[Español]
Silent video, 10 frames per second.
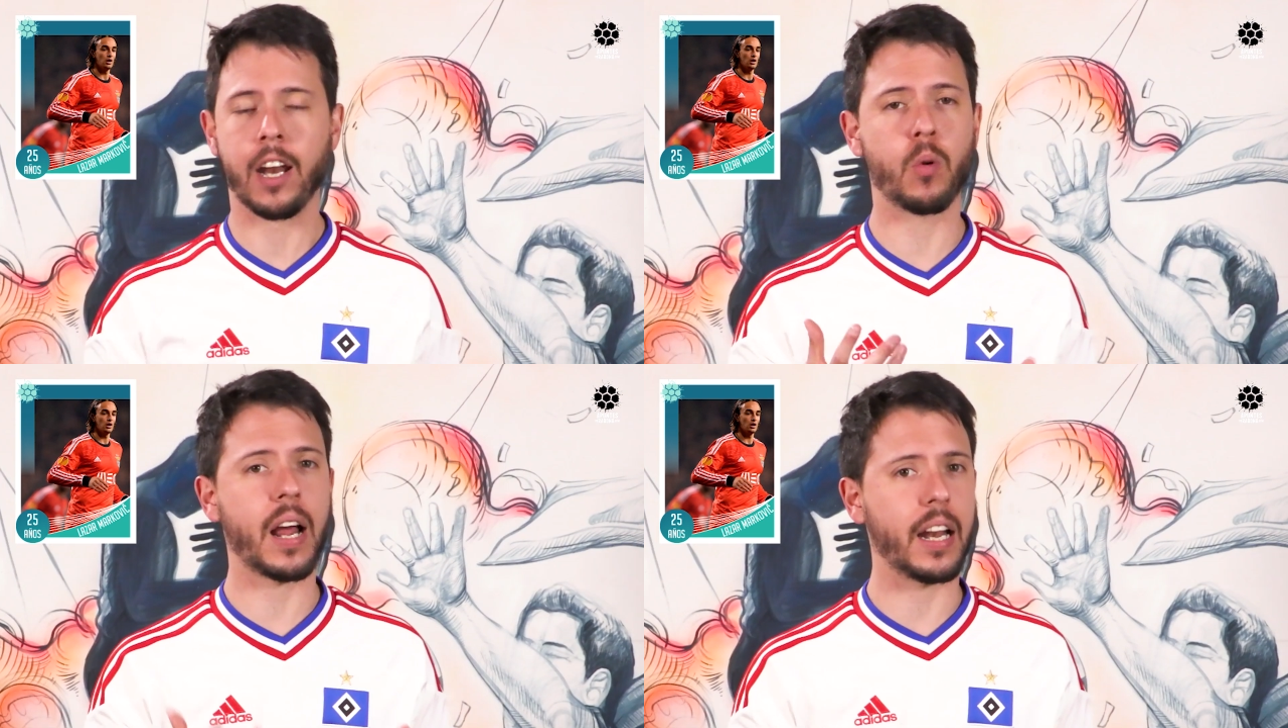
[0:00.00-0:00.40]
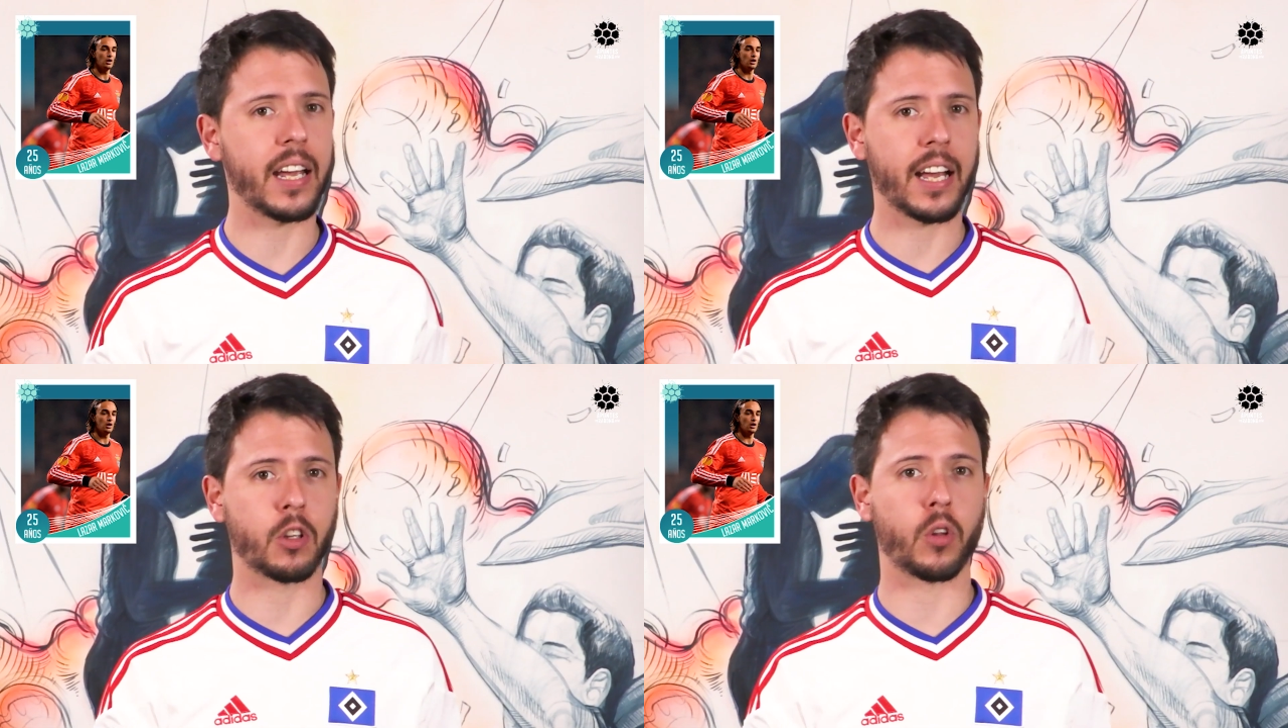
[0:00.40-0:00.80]
En una
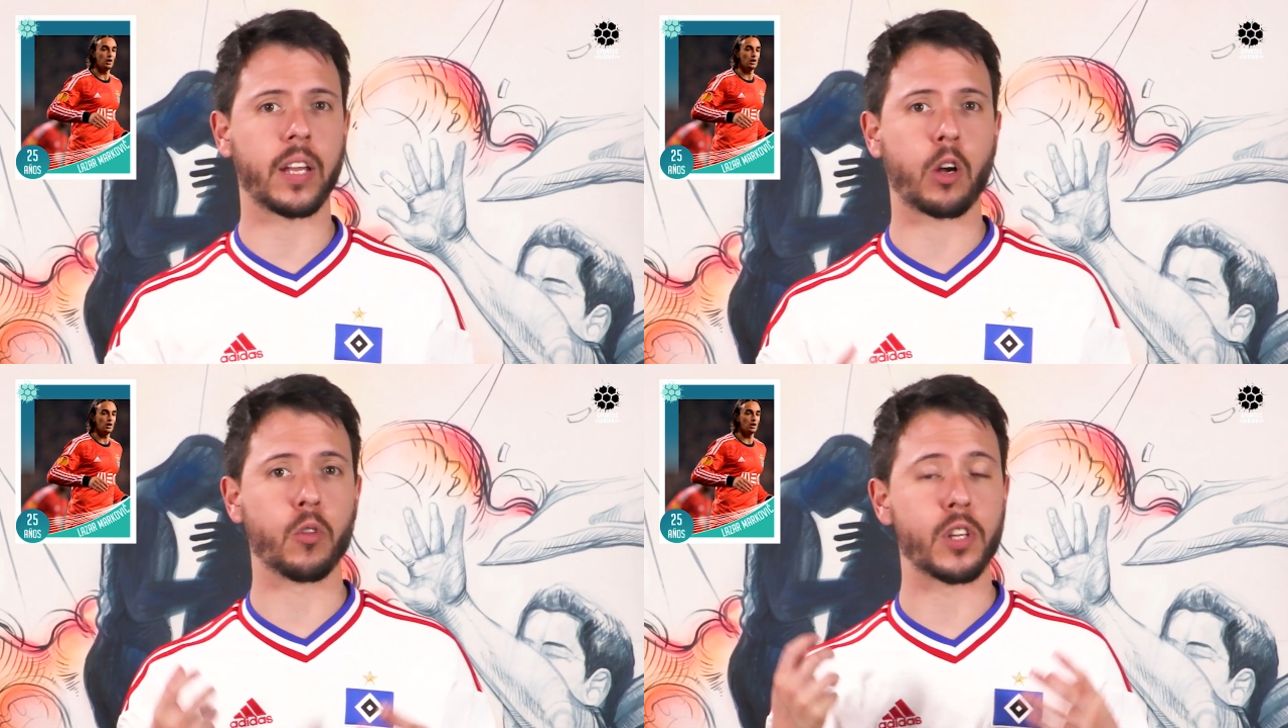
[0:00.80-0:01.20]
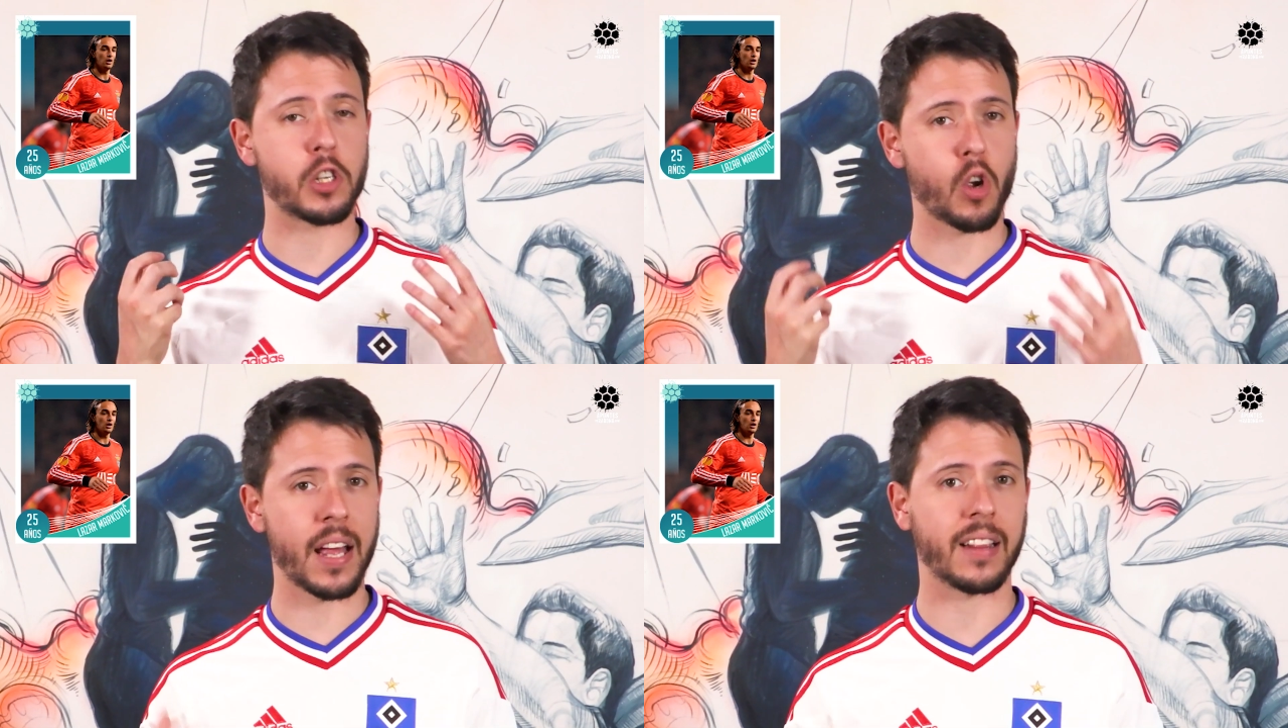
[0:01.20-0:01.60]
liga en donde
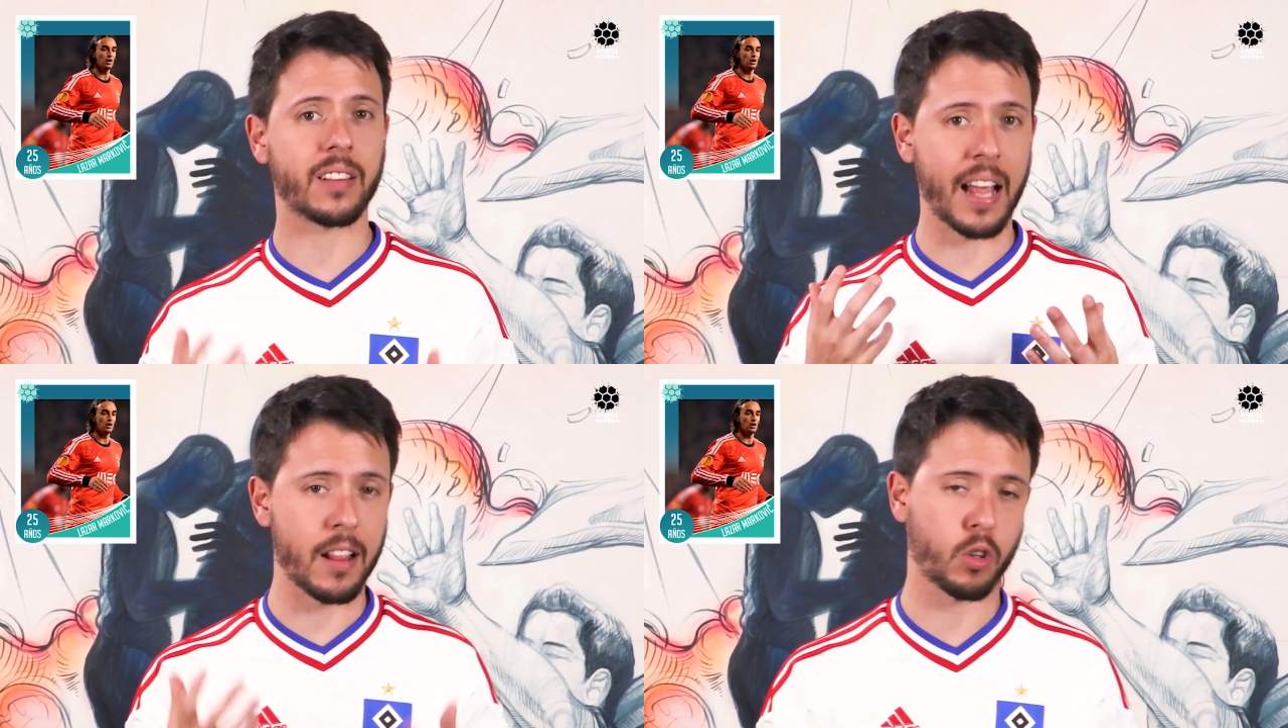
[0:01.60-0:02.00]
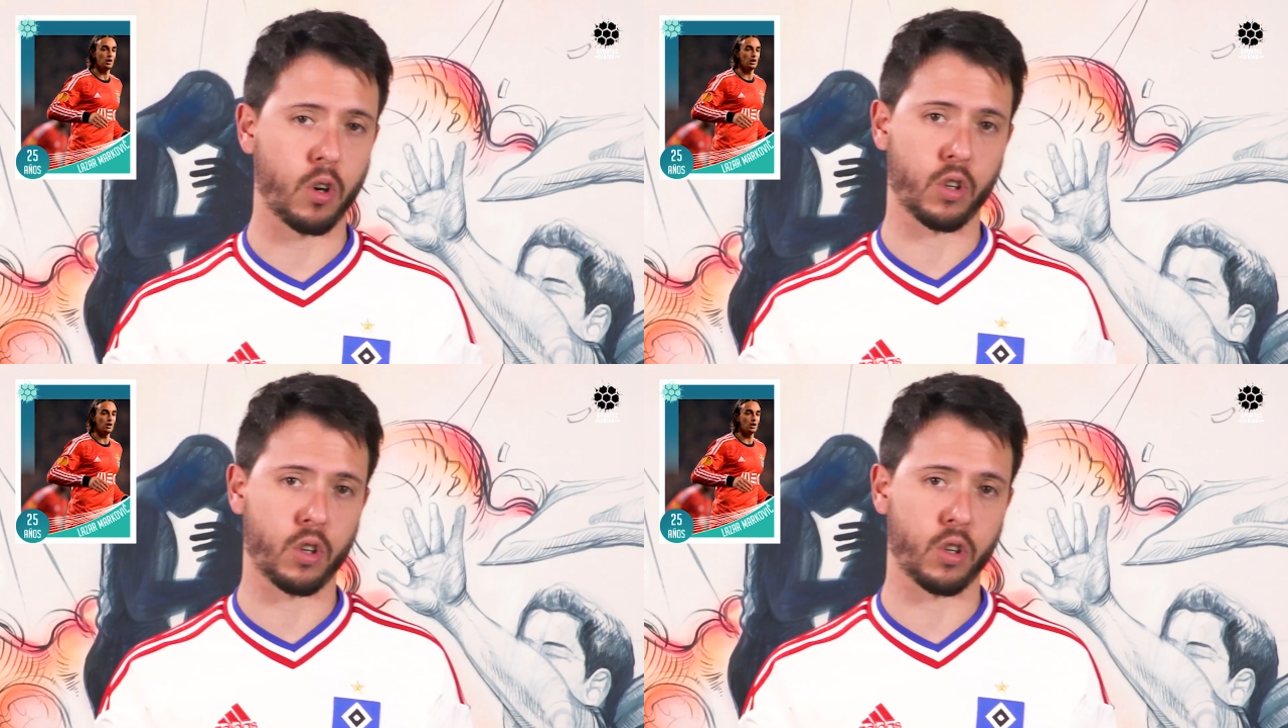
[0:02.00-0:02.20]
condicionan tanto a